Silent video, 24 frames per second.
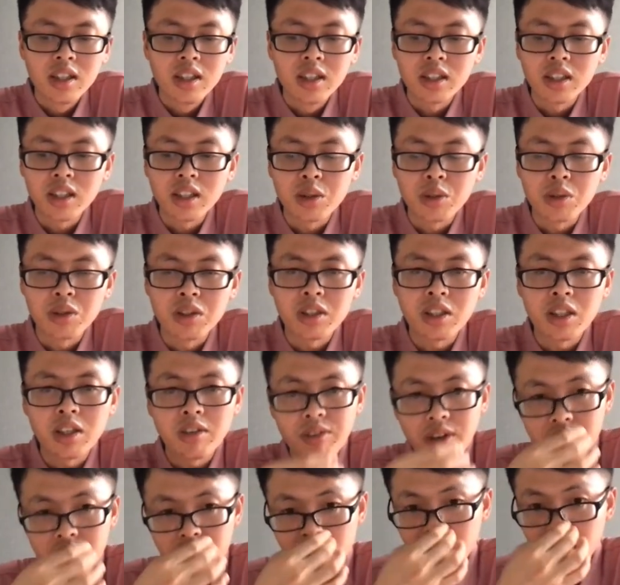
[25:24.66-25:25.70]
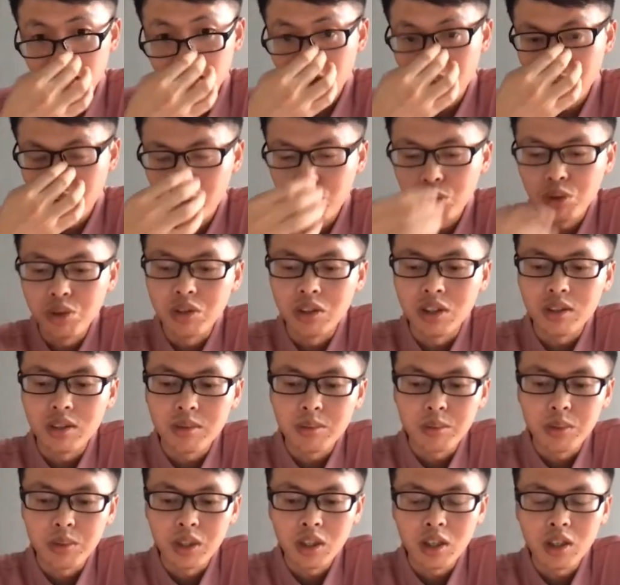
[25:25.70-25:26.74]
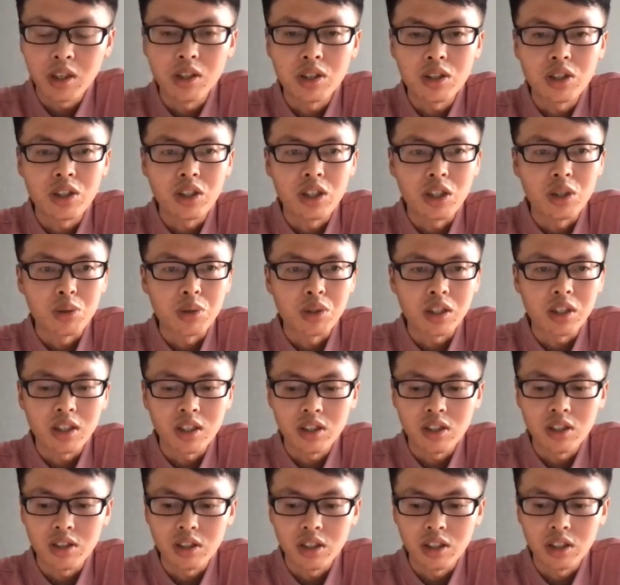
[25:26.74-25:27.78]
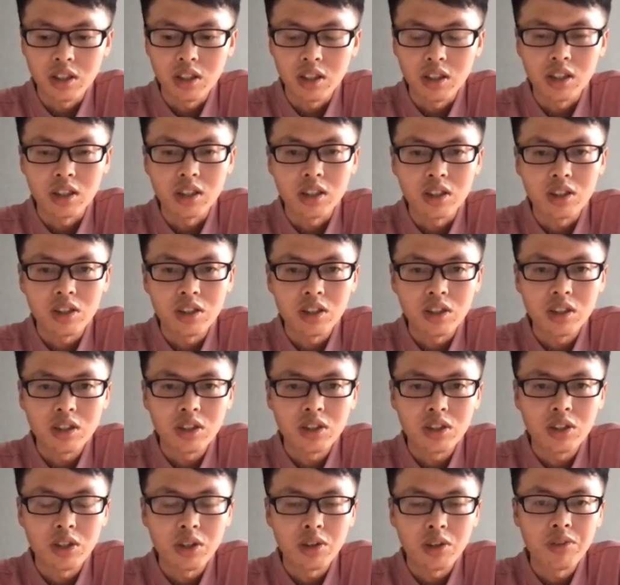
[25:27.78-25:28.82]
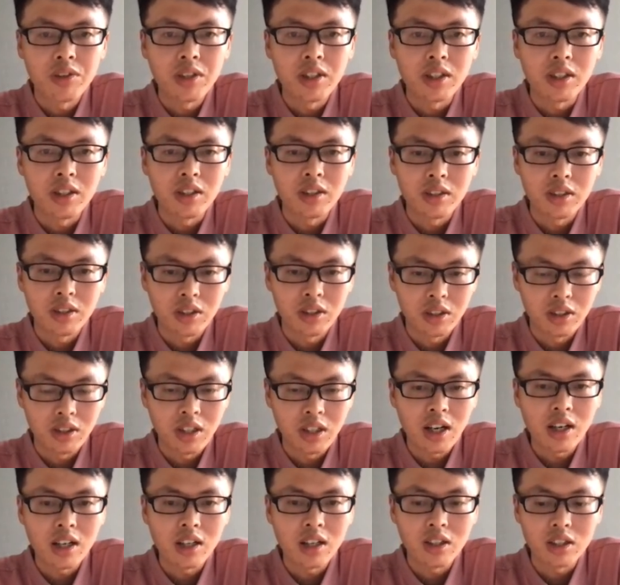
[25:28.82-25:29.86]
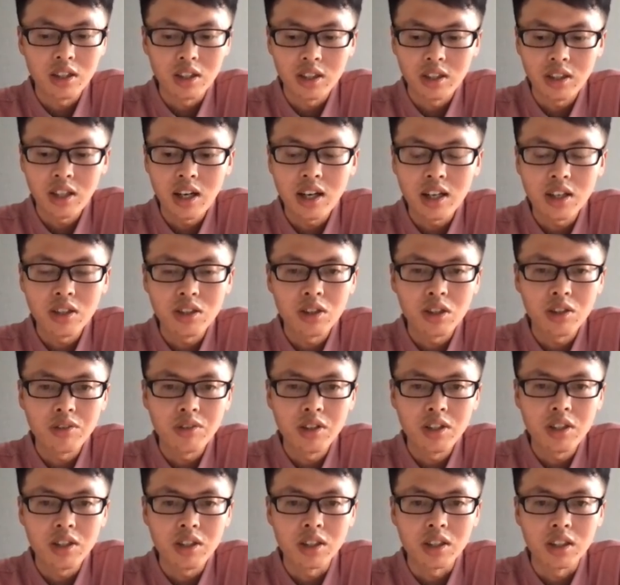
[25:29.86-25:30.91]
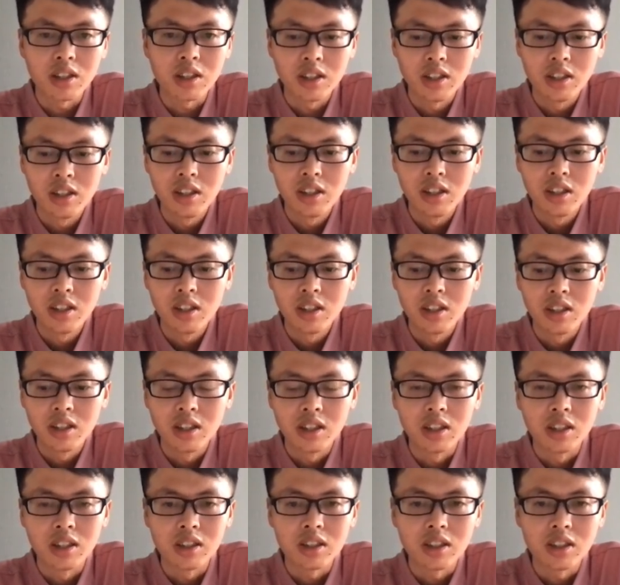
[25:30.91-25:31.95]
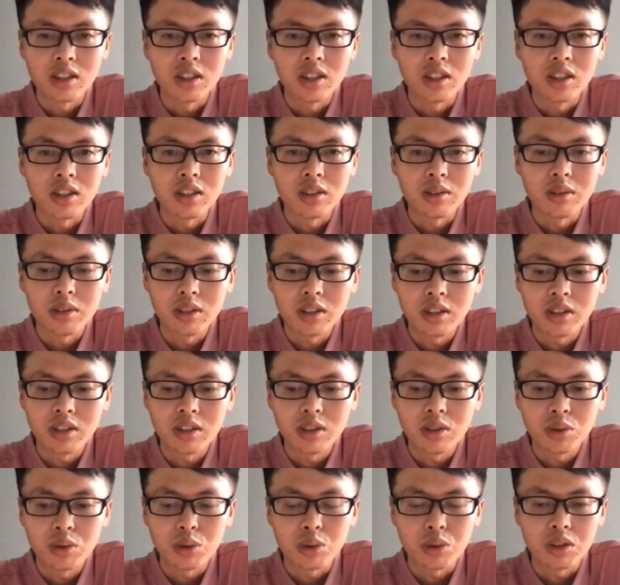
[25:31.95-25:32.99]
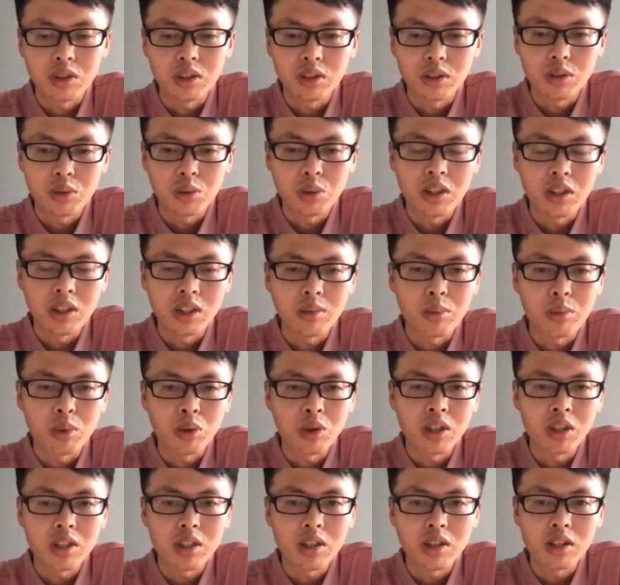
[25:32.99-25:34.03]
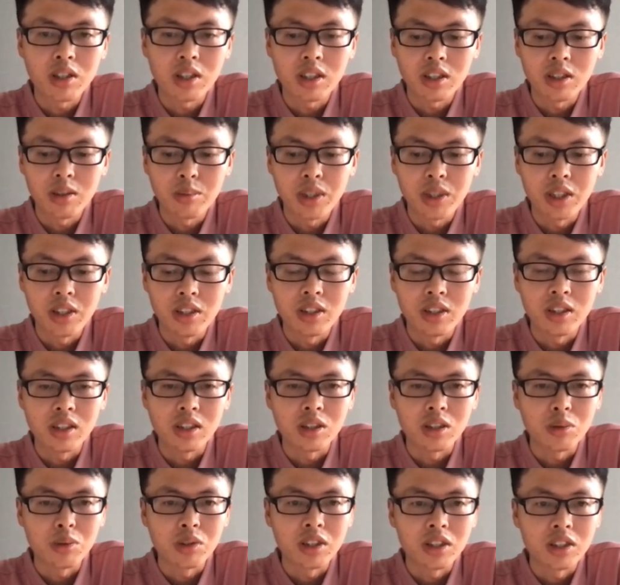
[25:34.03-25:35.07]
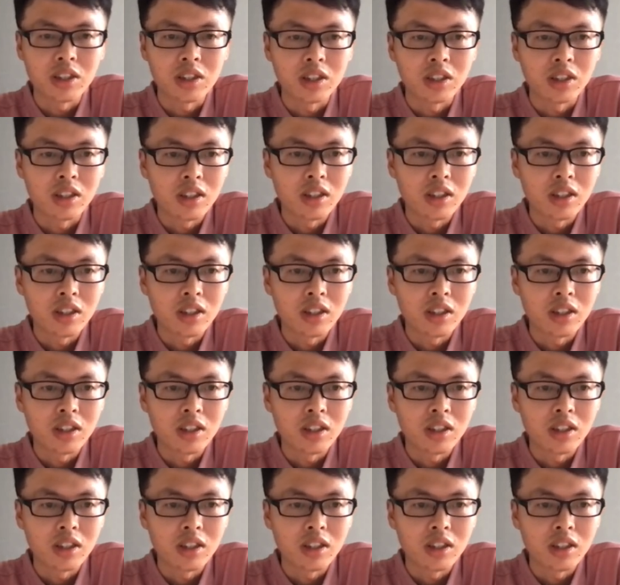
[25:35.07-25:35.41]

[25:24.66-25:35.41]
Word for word: 那通过这个方式可以去比较好解决跟呃消费大量大量消费者呃这个对这个 block 到了一个瓶颈的一个问题。